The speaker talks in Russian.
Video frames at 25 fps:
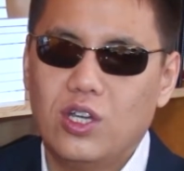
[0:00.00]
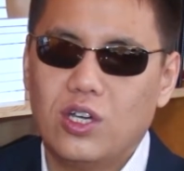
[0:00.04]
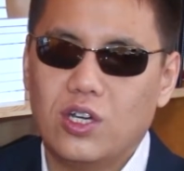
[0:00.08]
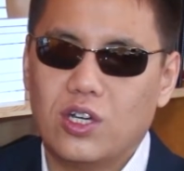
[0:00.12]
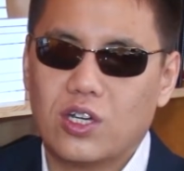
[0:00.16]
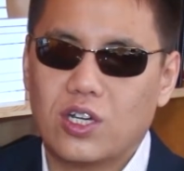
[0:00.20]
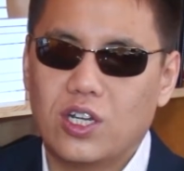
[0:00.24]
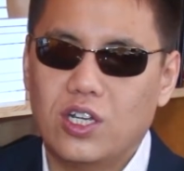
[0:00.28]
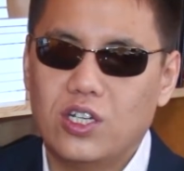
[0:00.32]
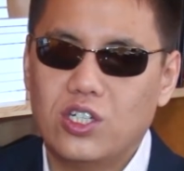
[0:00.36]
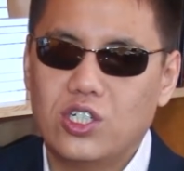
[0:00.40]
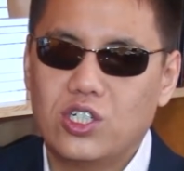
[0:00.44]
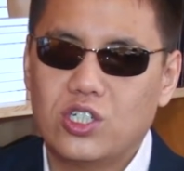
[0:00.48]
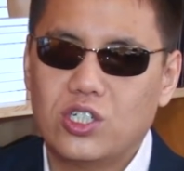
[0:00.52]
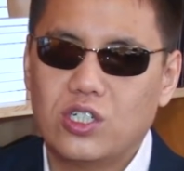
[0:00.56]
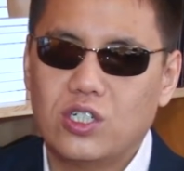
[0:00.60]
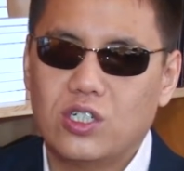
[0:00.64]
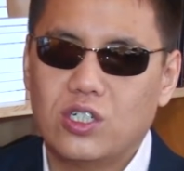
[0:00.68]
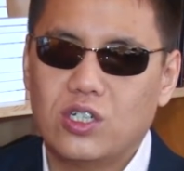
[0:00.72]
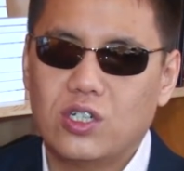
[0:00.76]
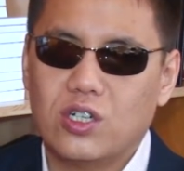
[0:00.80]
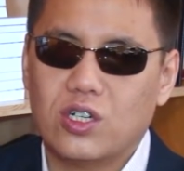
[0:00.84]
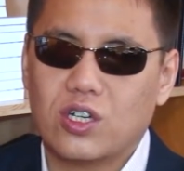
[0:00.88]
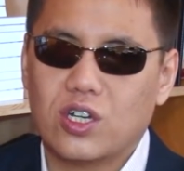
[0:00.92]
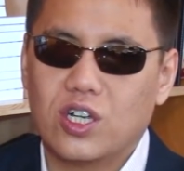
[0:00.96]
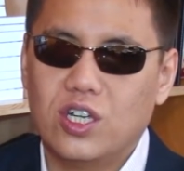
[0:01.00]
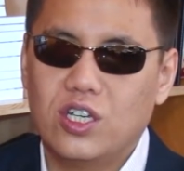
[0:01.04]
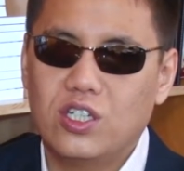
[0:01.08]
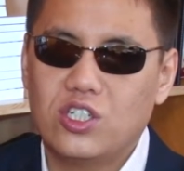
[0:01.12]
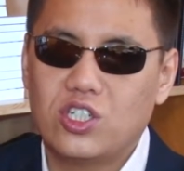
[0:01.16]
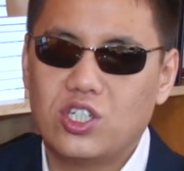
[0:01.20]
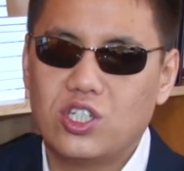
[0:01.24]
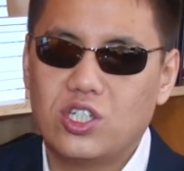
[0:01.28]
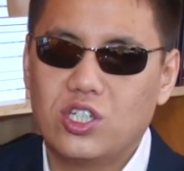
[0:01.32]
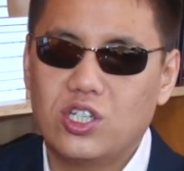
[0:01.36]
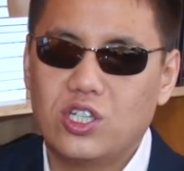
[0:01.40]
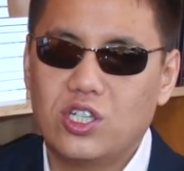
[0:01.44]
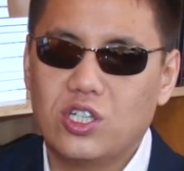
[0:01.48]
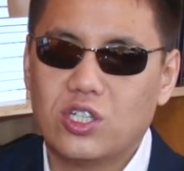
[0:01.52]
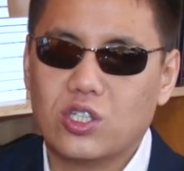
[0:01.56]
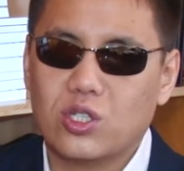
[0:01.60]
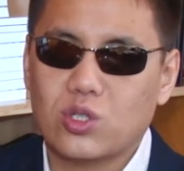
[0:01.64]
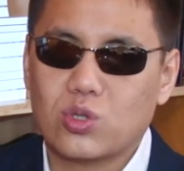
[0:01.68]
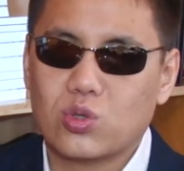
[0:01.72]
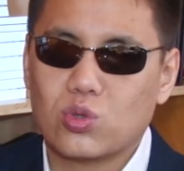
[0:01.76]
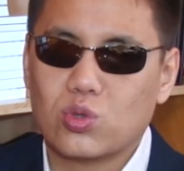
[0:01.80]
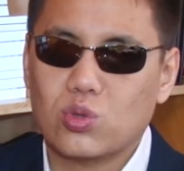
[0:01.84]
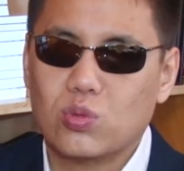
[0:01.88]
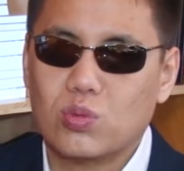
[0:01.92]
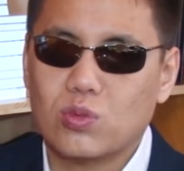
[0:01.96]
раньше, раньше
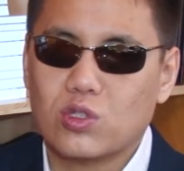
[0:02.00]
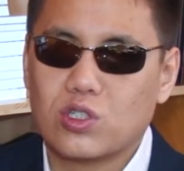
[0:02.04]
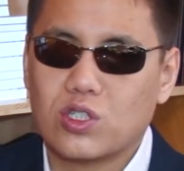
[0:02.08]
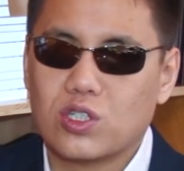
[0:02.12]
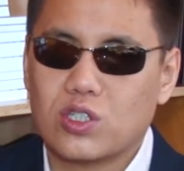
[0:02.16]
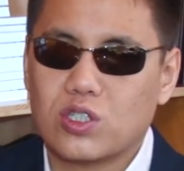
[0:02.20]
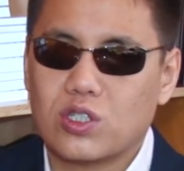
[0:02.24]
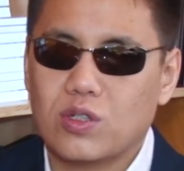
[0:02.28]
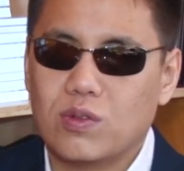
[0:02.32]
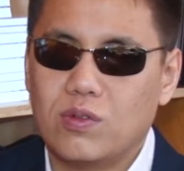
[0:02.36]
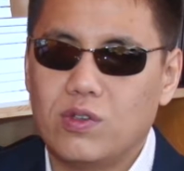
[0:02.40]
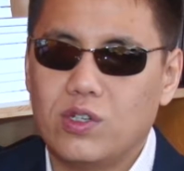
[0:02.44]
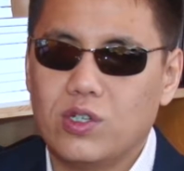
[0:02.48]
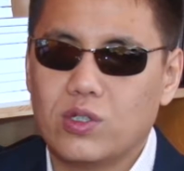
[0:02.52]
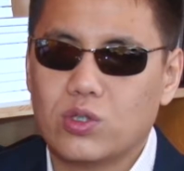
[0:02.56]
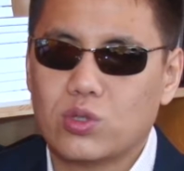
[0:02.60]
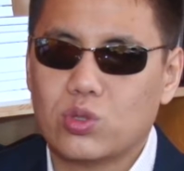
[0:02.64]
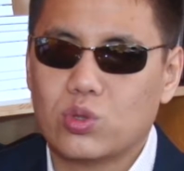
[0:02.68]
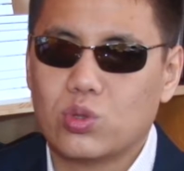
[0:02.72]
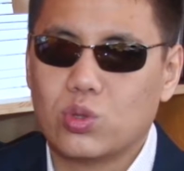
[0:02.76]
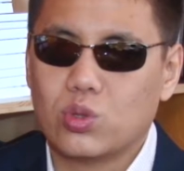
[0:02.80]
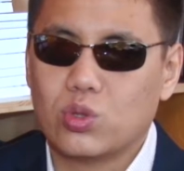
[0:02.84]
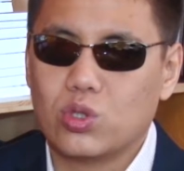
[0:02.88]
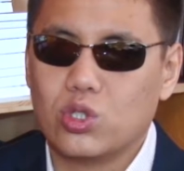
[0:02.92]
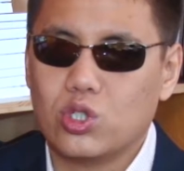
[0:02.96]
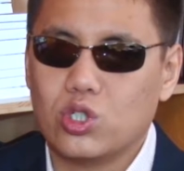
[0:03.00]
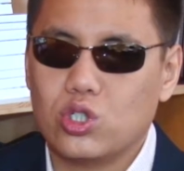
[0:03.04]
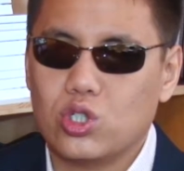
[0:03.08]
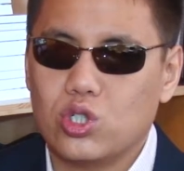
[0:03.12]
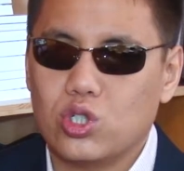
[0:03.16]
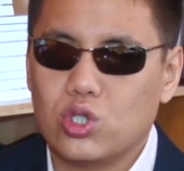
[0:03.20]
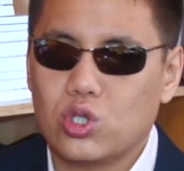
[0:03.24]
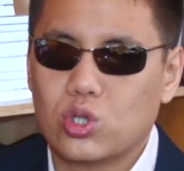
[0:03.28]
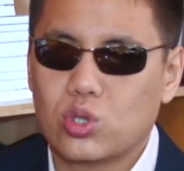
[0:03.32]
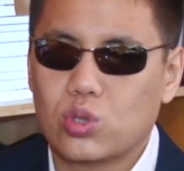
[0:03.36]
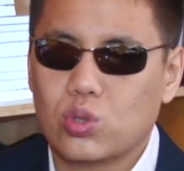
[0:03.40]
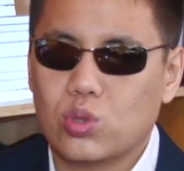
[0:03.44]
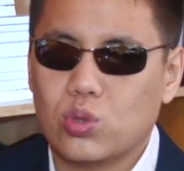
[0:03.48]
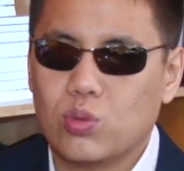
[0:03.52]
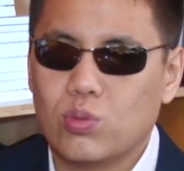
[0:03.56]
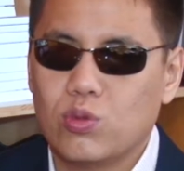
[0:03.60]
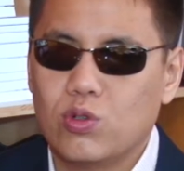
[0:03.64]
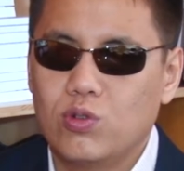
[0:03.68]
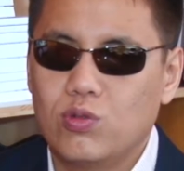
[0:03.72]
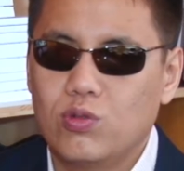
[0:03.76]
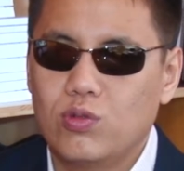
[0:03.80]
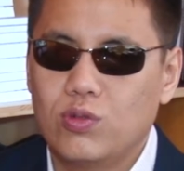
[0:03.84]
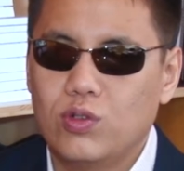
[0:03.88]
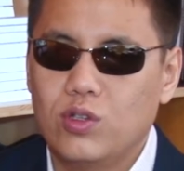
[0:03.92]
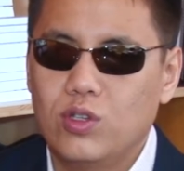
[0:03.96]
эта сумма составляла 100 тысяч
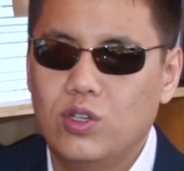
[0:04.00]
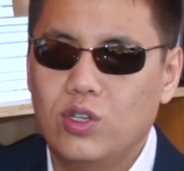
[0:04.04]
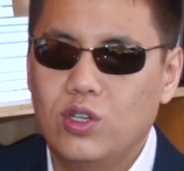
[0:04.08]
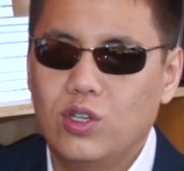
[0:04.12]
сомов,